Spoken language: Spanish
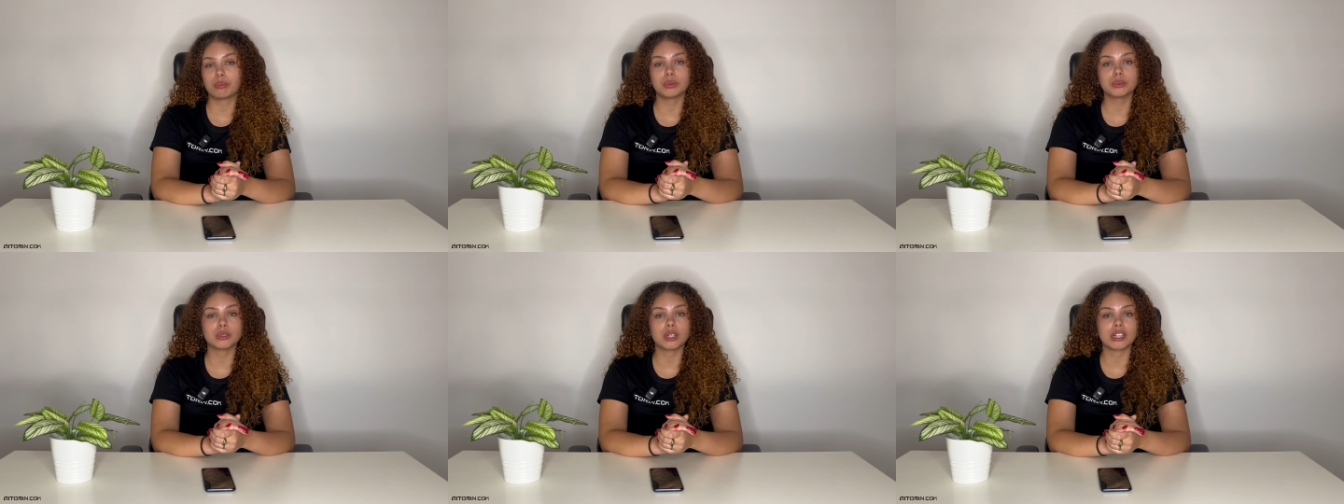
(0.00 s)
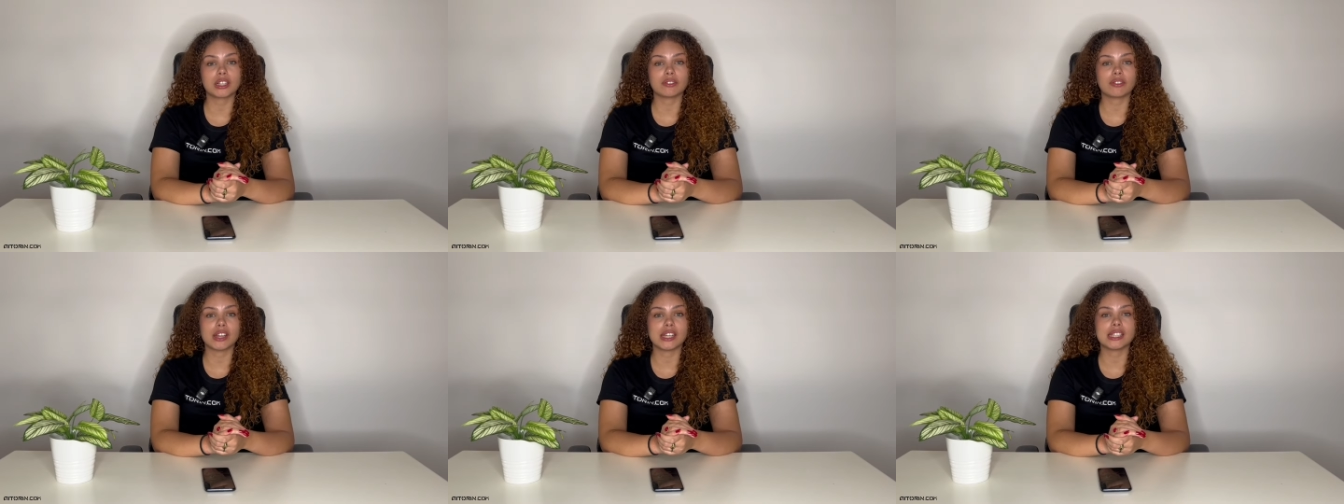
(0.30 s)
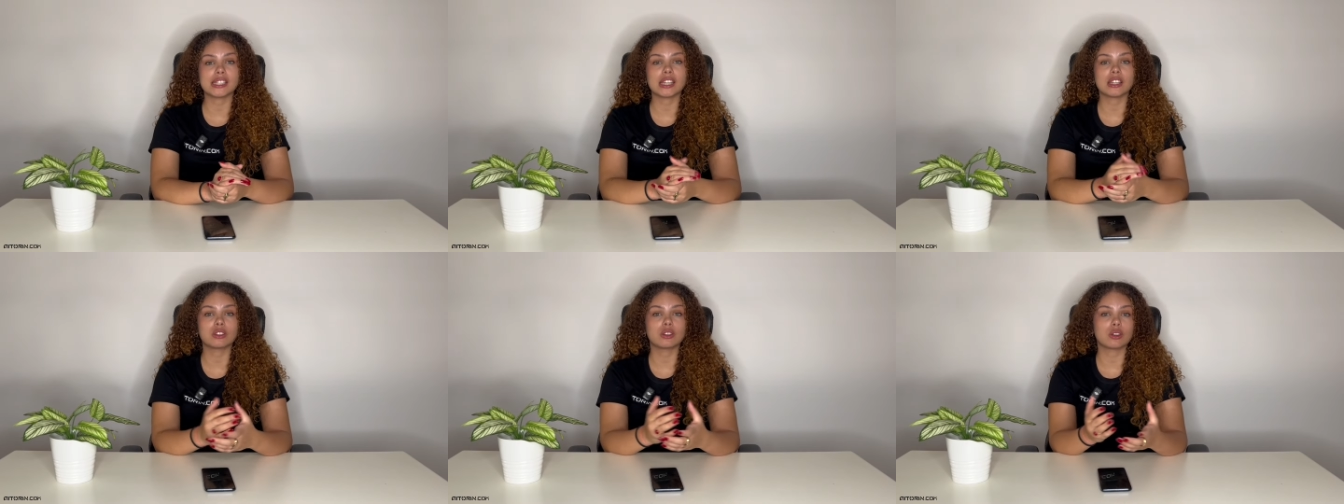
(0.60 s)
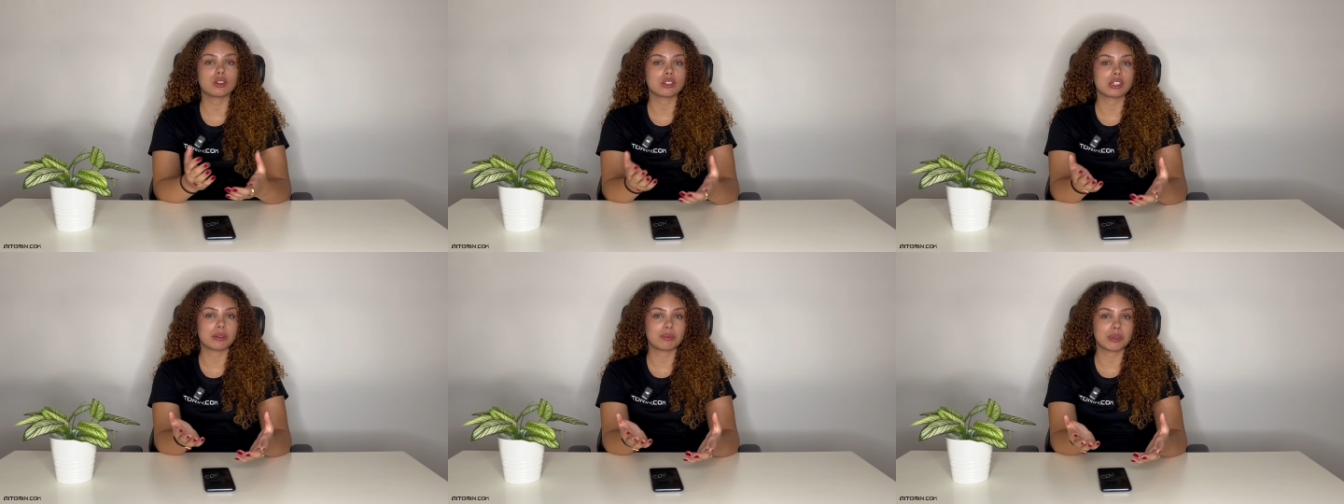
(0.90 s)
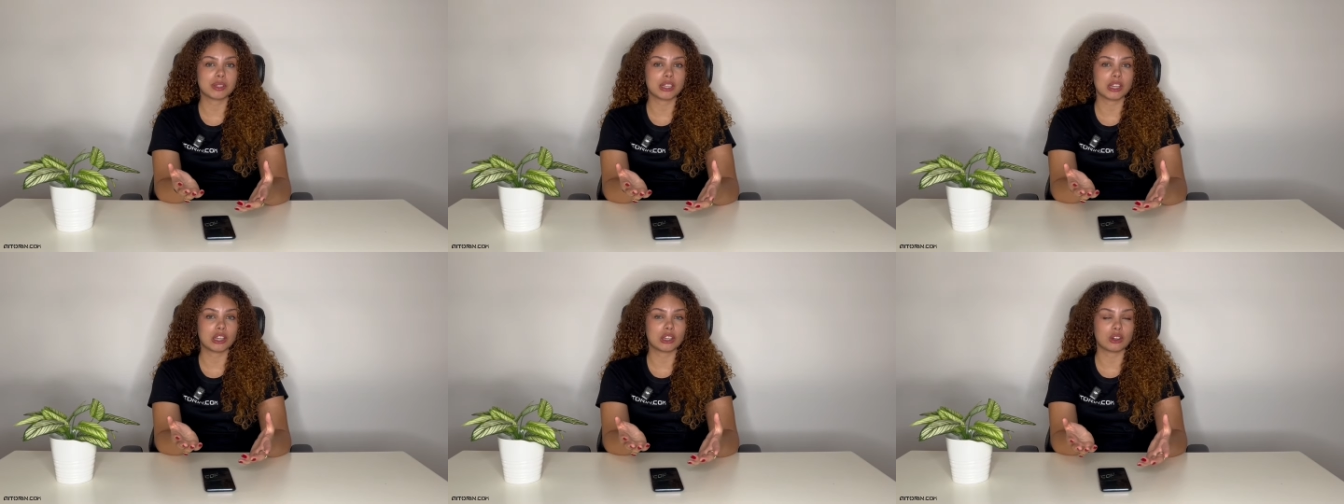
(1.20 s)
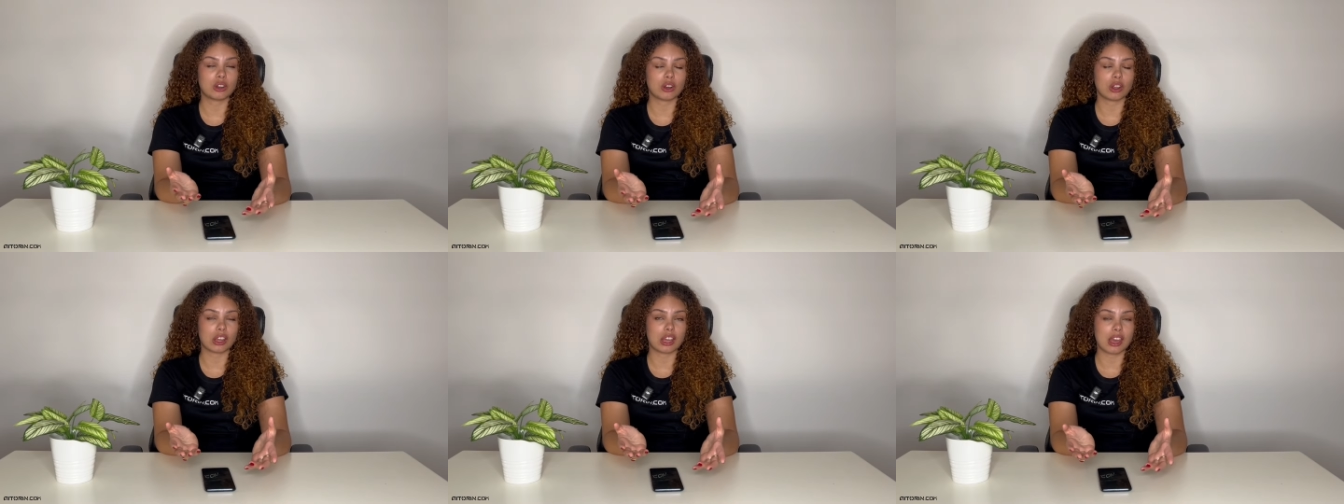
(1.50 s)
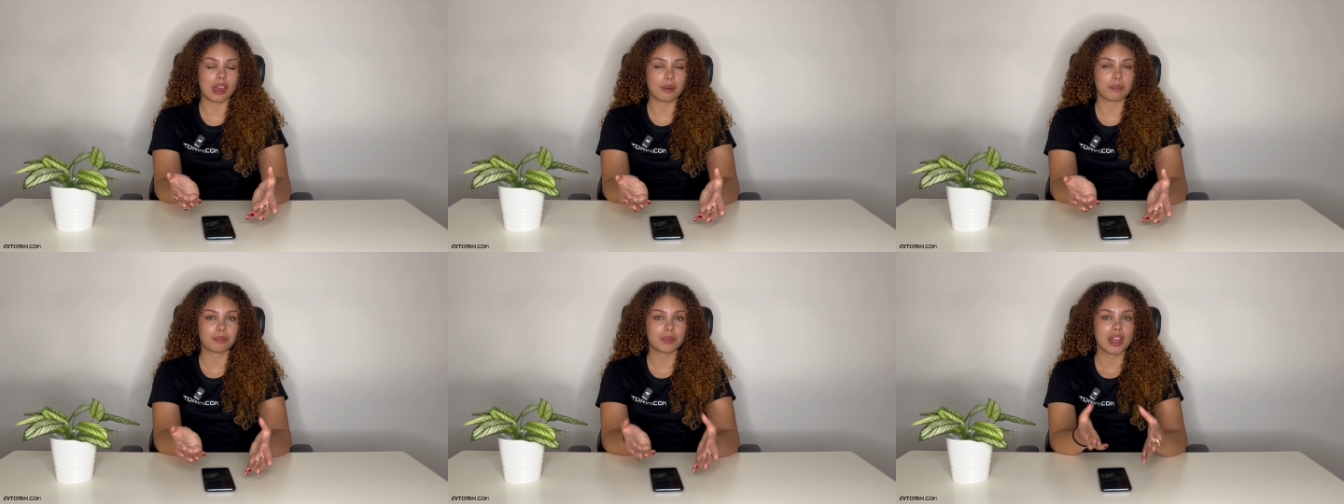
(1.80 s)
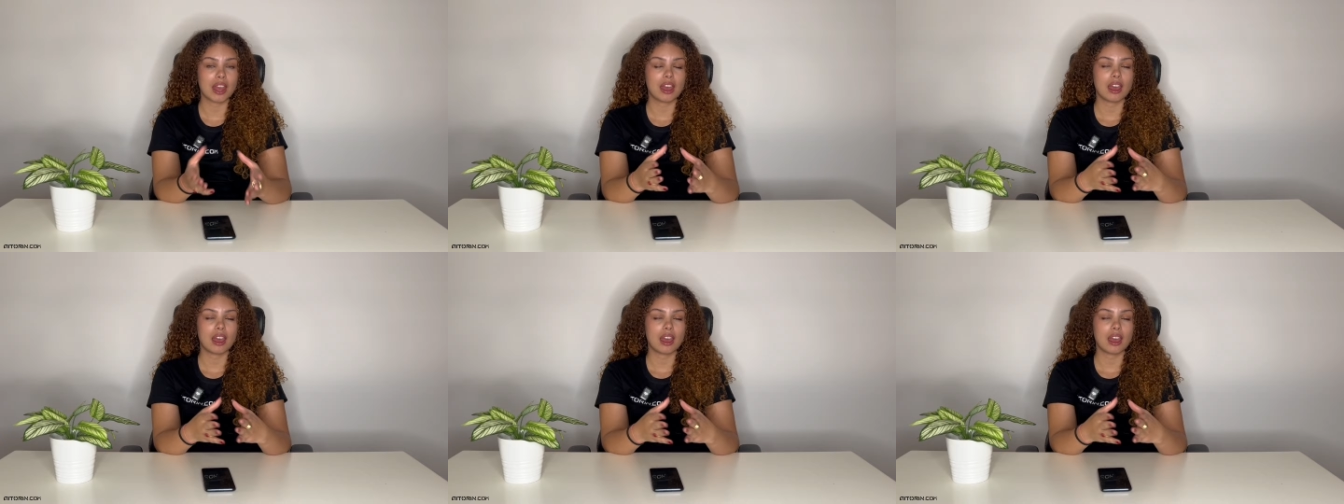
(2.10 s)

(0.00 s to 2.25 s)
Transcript: punto de referencia en todos los temas de tecnología.